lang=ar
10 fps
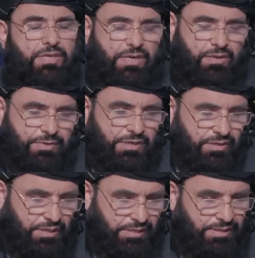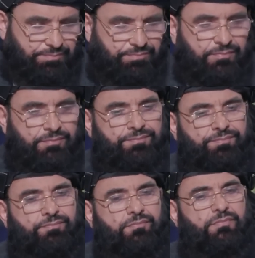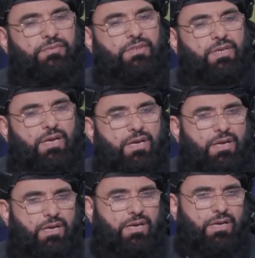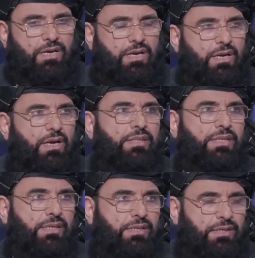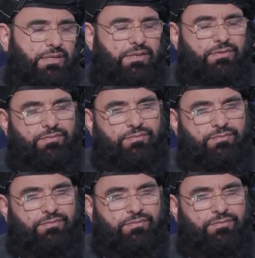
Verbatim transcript: الله الرحمن الرحيم uh, uh, I think uh,